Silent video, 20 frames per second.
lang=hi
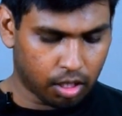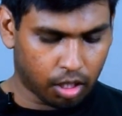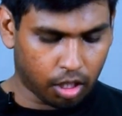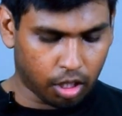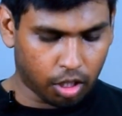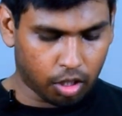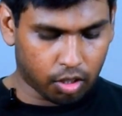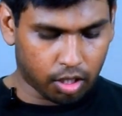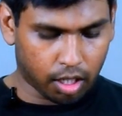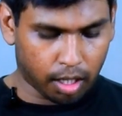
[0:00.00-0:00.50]

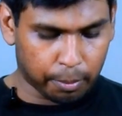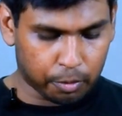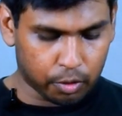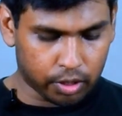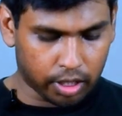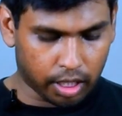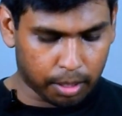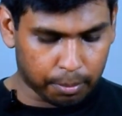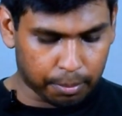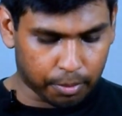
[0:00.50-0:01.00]
और आपको
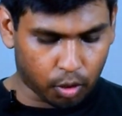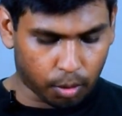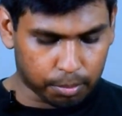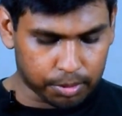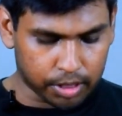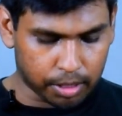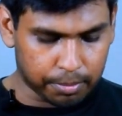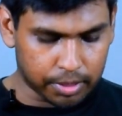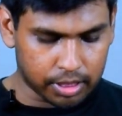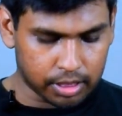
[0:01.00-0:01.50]
यहाँ पर
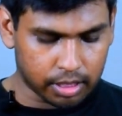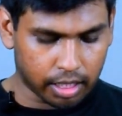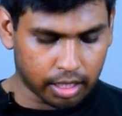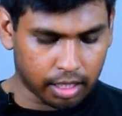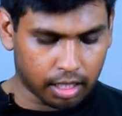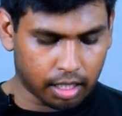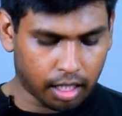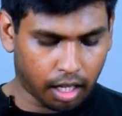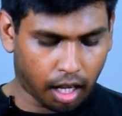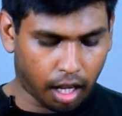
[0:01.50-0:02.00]
ऑप्शन मिल
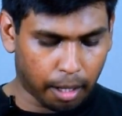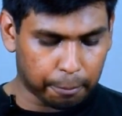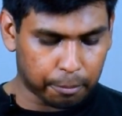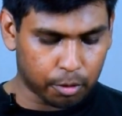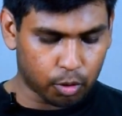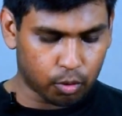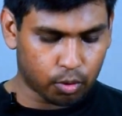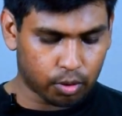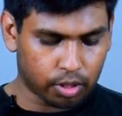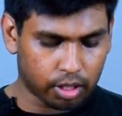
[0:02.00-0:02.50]
जाएगा
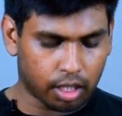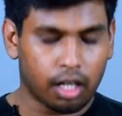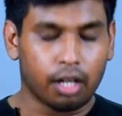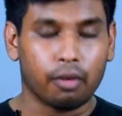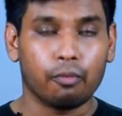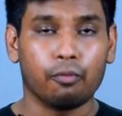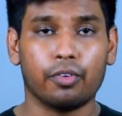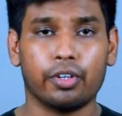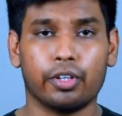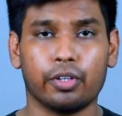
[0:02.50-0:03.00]
अपलोड अ
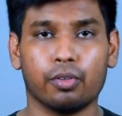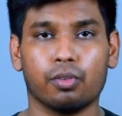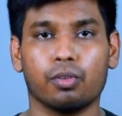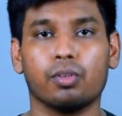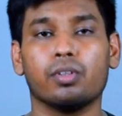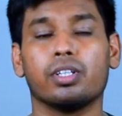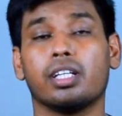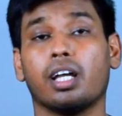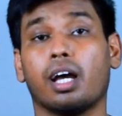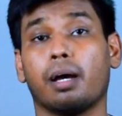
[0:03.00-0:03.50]
वीडियो
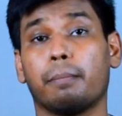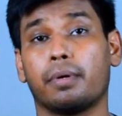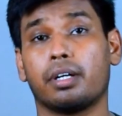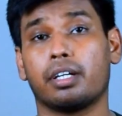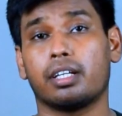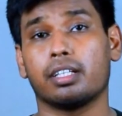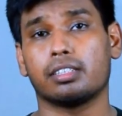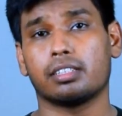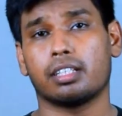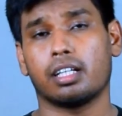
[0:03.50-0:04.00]
यहाँ पर
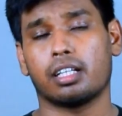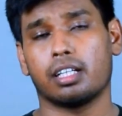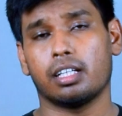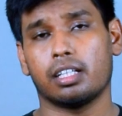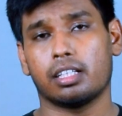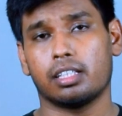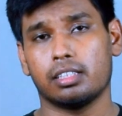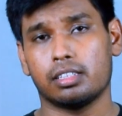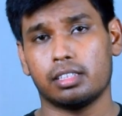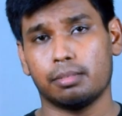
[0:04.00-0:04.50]
टच करके
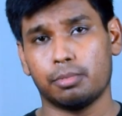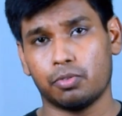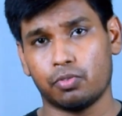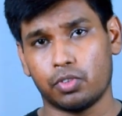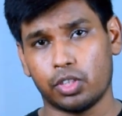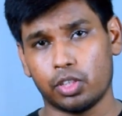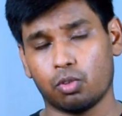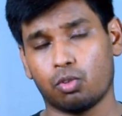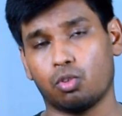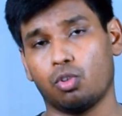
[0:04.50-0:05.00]
किसी भी
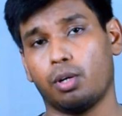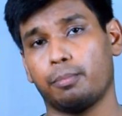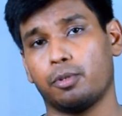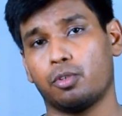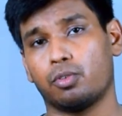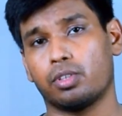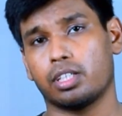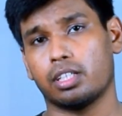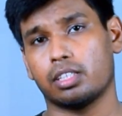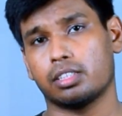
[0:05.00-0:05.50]
वीडियो को
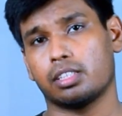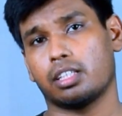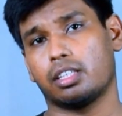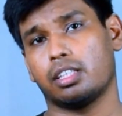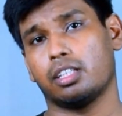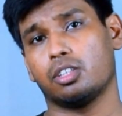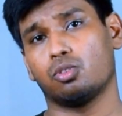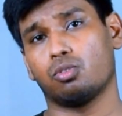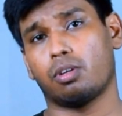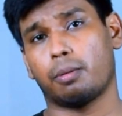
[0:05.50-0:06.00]
अपलोड कर
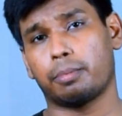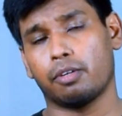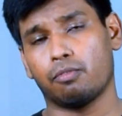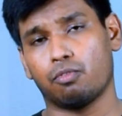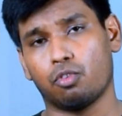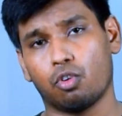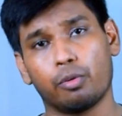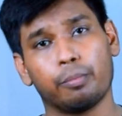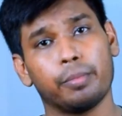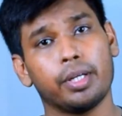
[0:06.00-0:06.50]
सकते हैं जो आपके
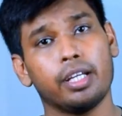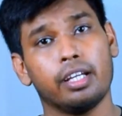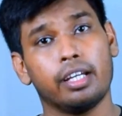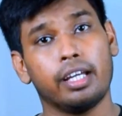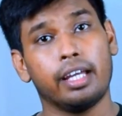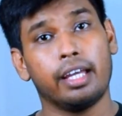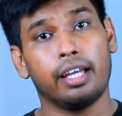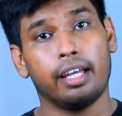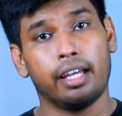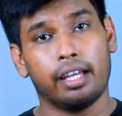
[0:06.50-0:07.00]
फ़ोन में
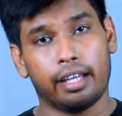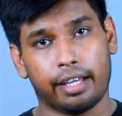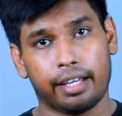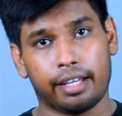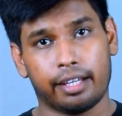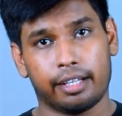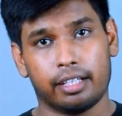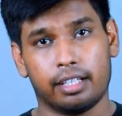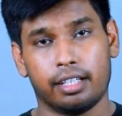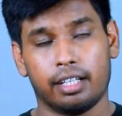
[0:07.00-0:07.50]

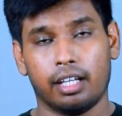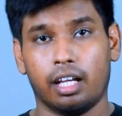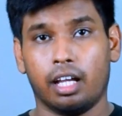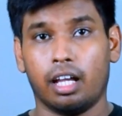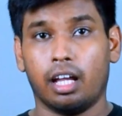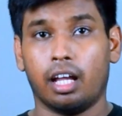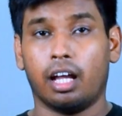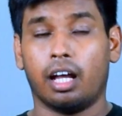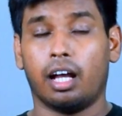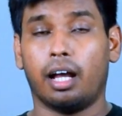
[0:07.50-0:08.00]
है
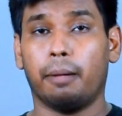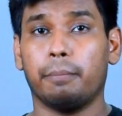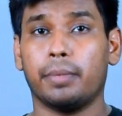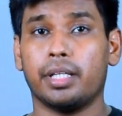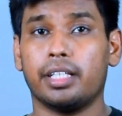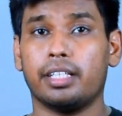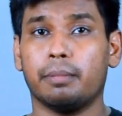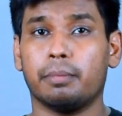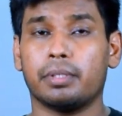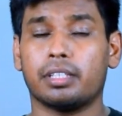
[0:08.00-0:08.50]
अब मैं
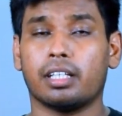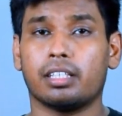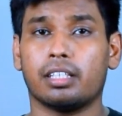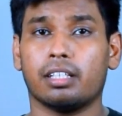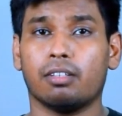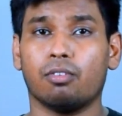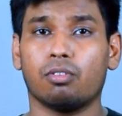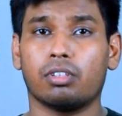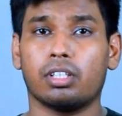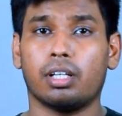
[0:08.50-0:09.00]
ये बताता
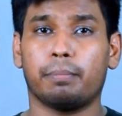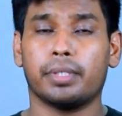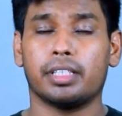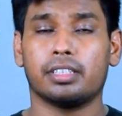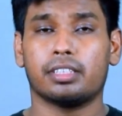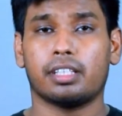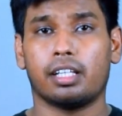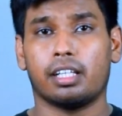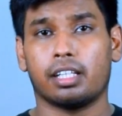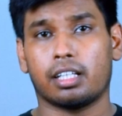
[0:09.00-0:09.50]
हूँ कि अपने
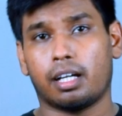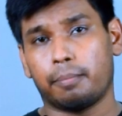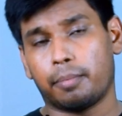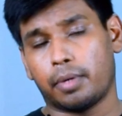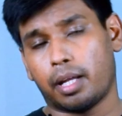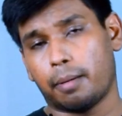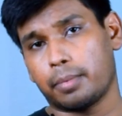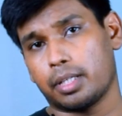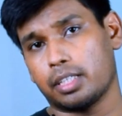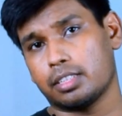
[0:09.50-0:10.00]
चैनल का आप
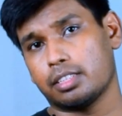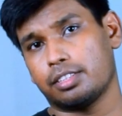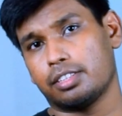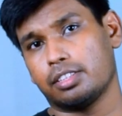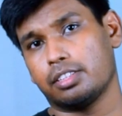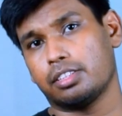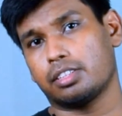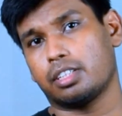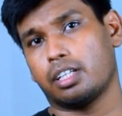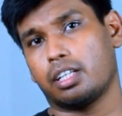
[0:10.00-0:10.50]
नाम कैसे
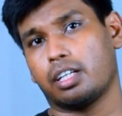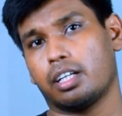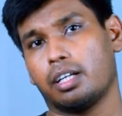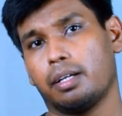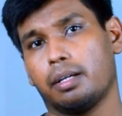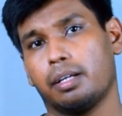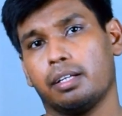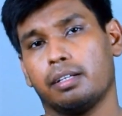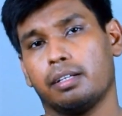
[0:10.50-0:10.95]
चेंज करेंगे